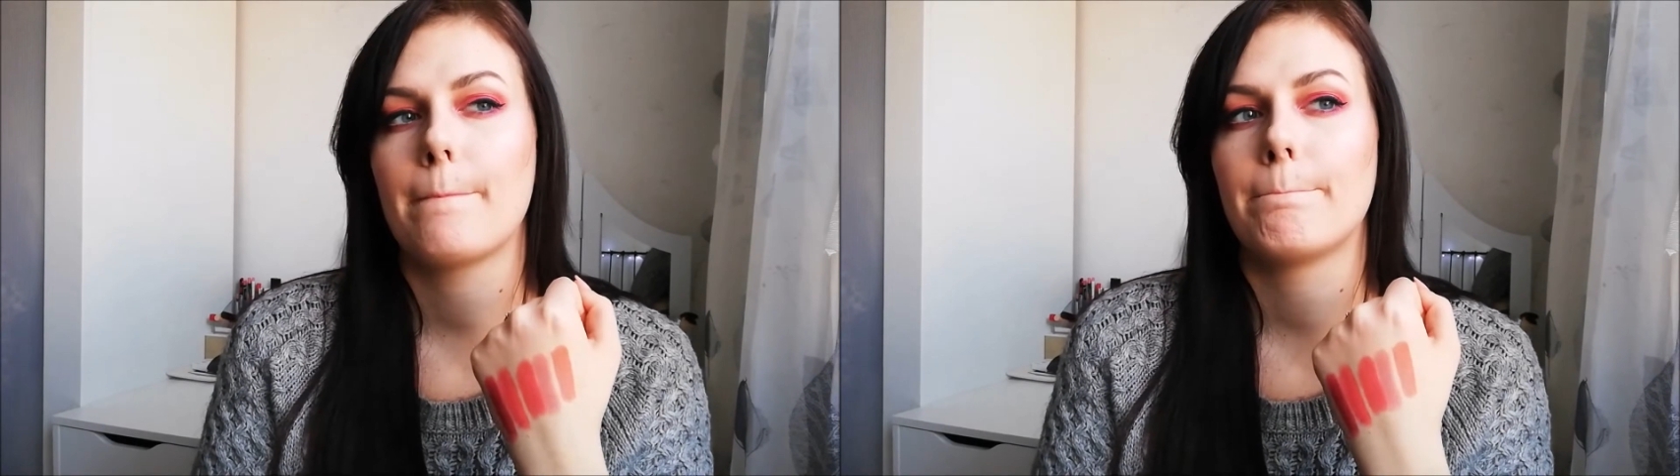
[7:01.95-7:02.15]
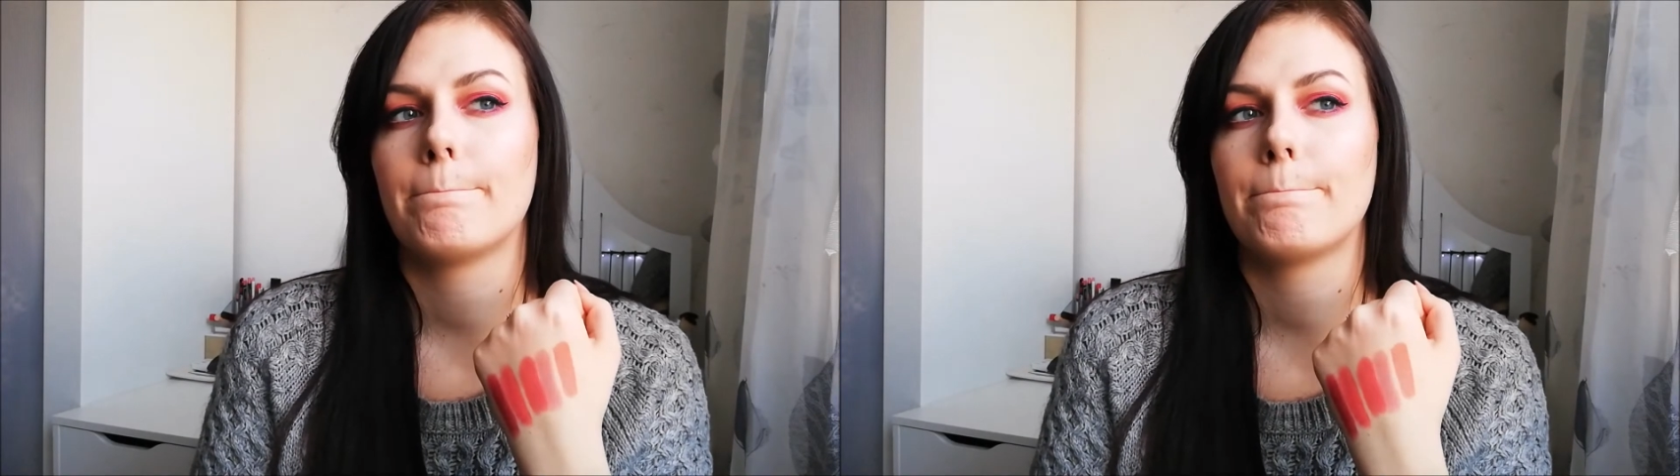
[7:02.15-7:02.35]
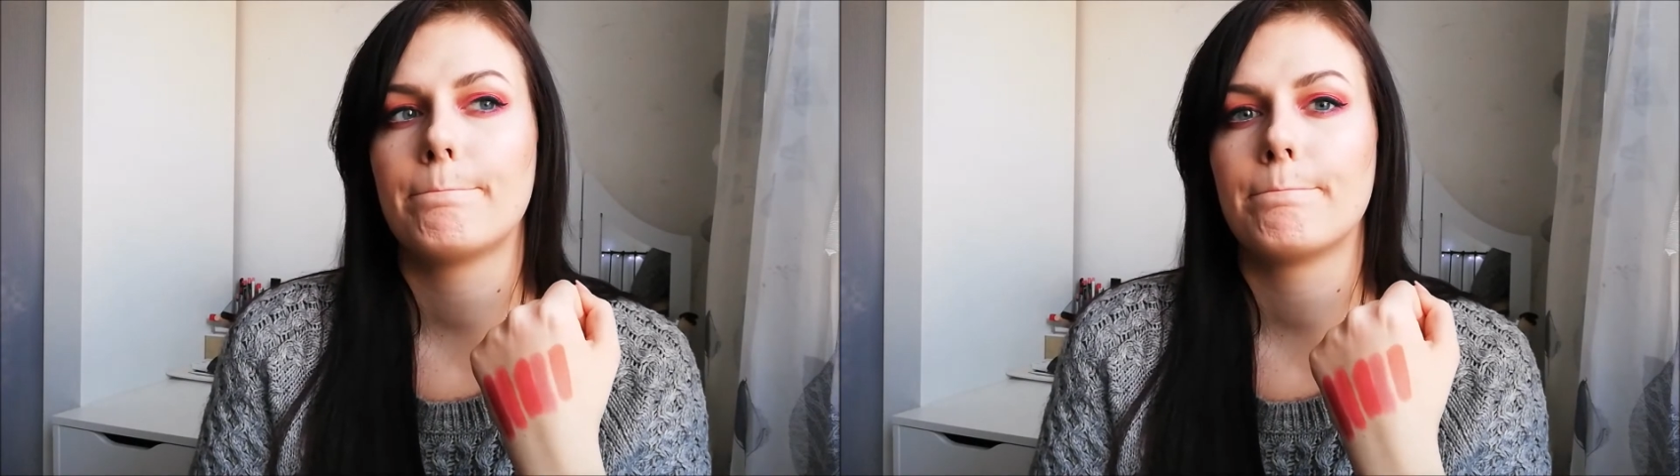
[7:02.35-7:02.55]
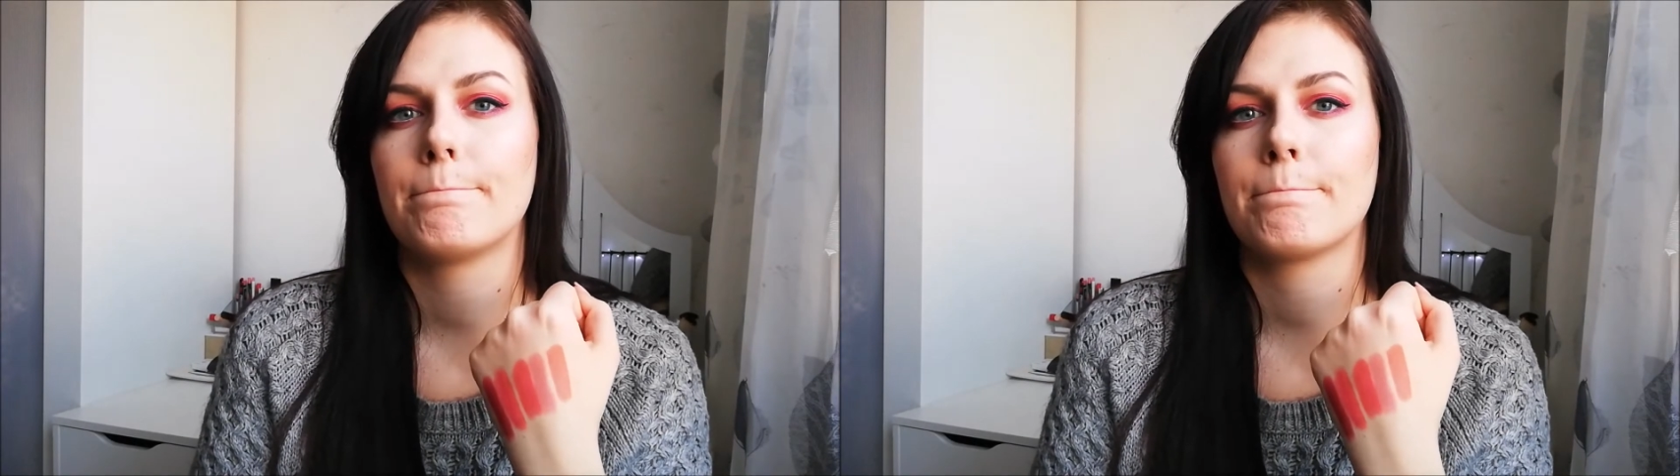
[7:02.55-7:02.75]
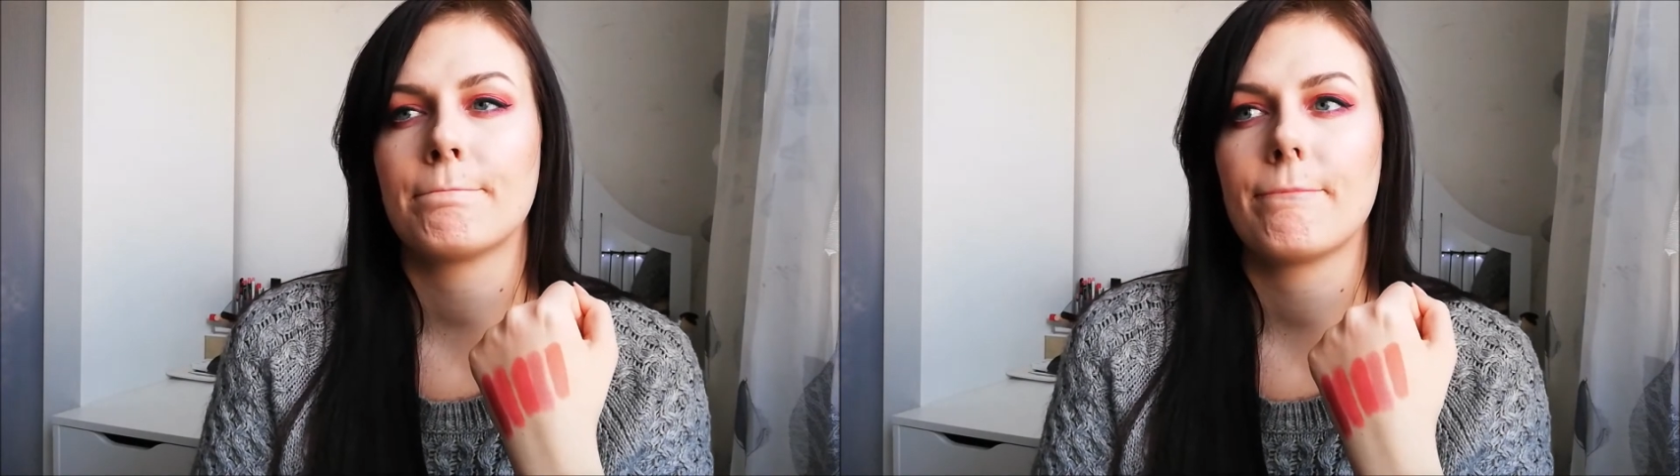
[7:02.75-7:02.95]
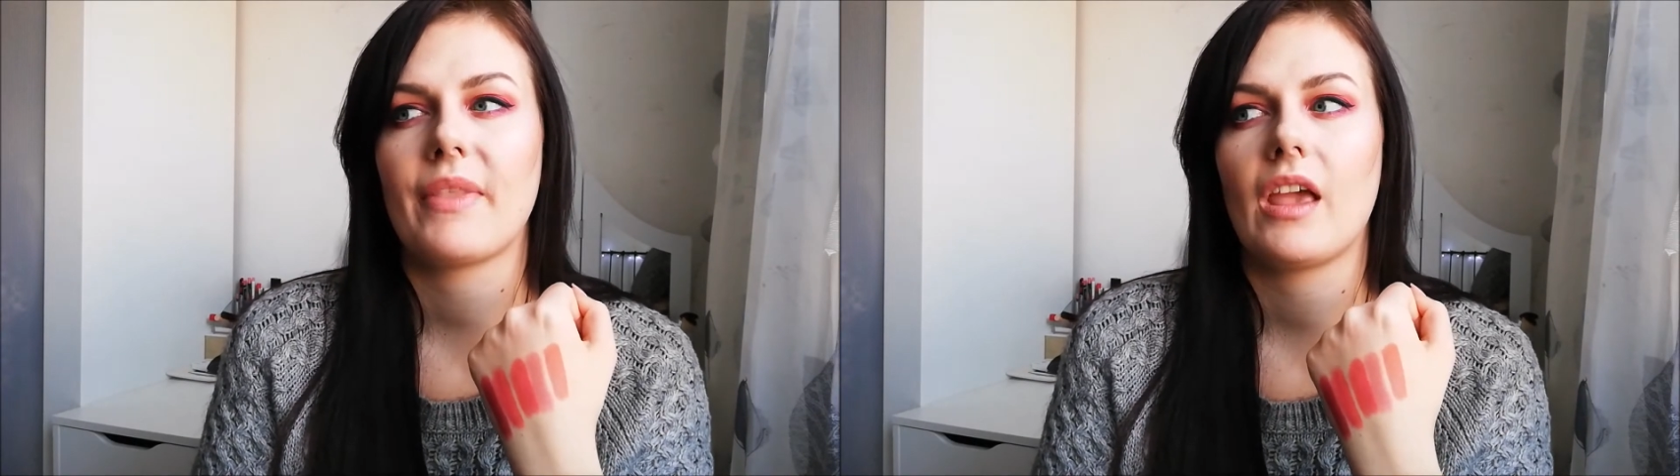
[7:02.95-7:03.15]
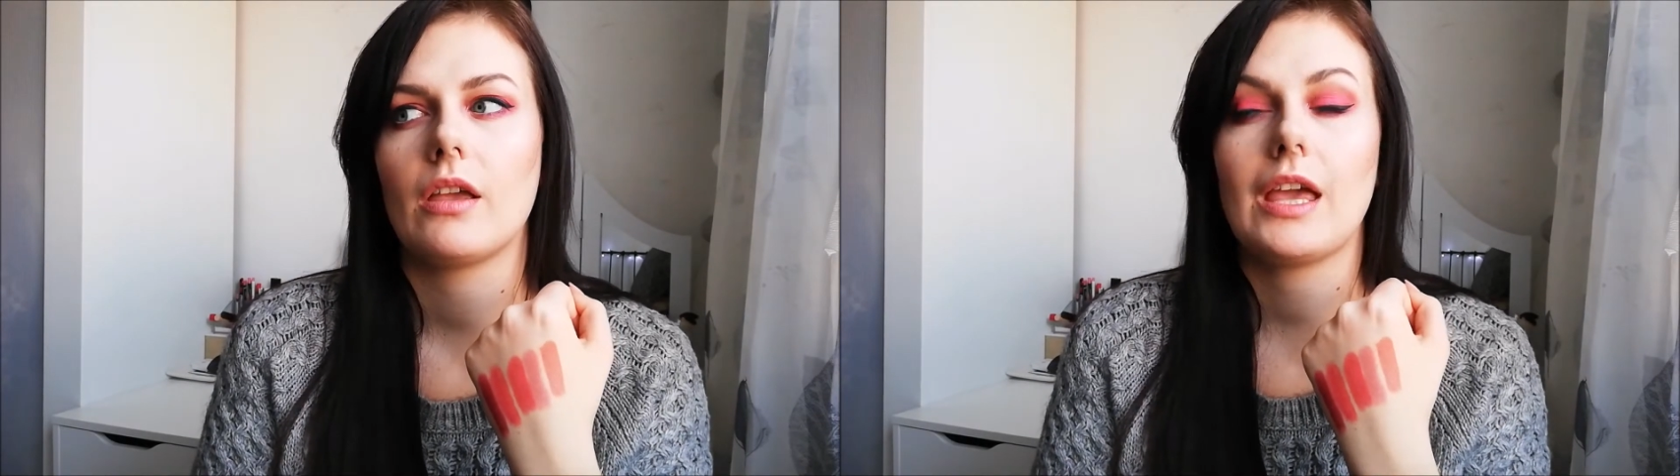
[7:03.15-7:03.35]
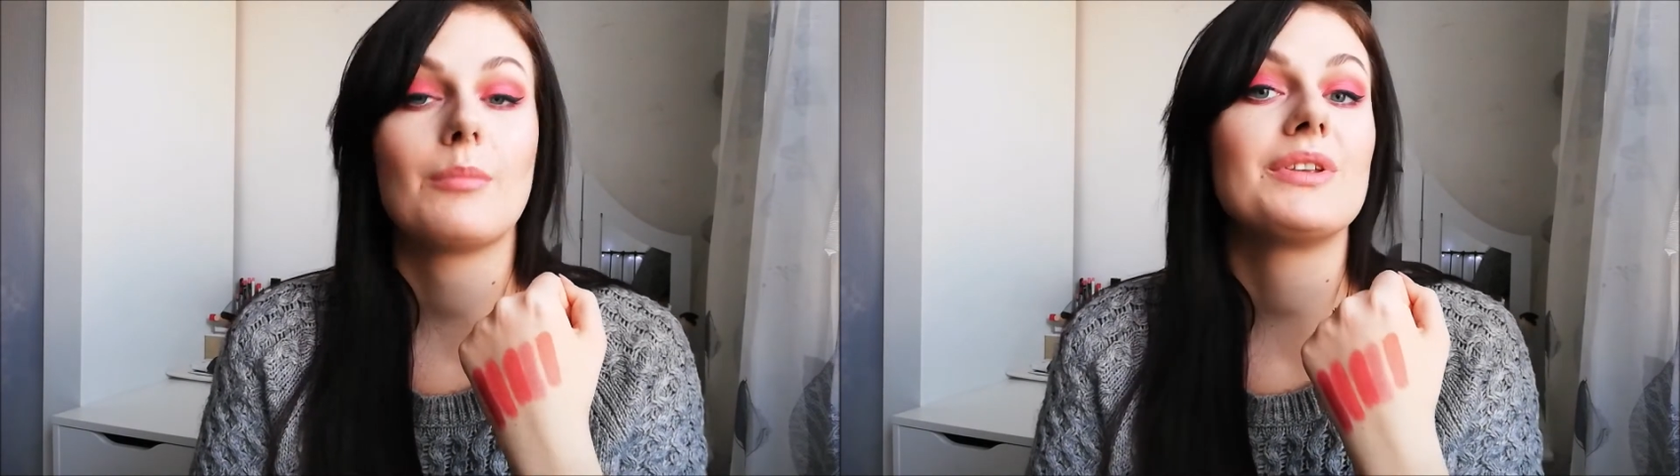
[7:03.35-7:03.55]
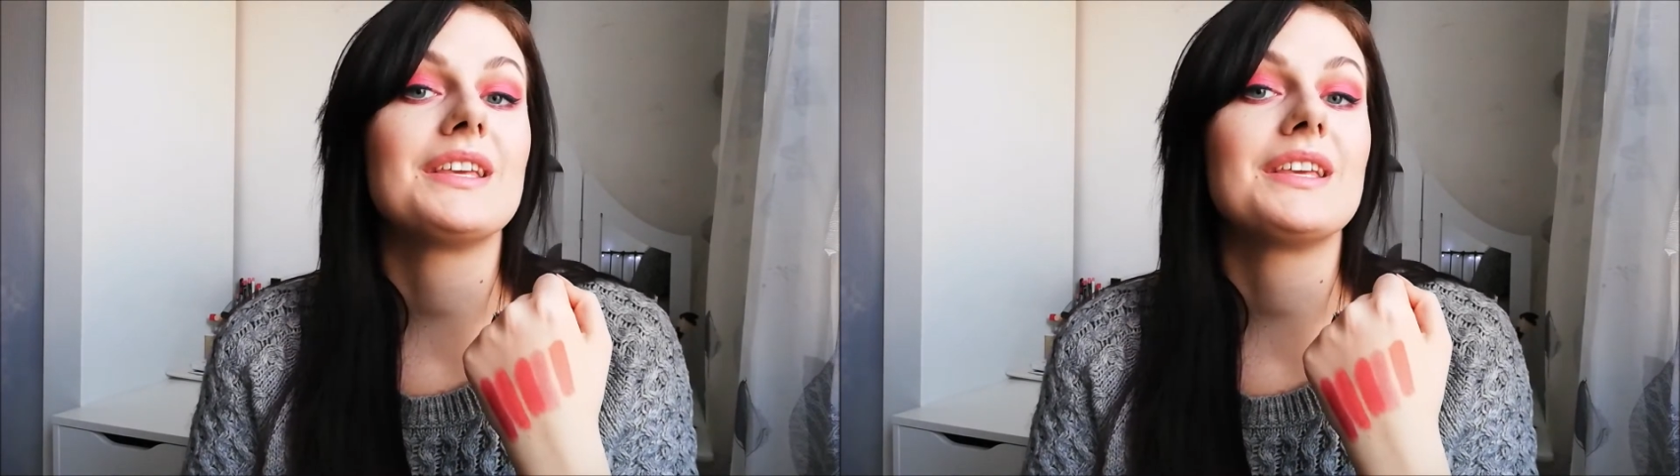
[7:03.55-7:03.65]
Mm, jakby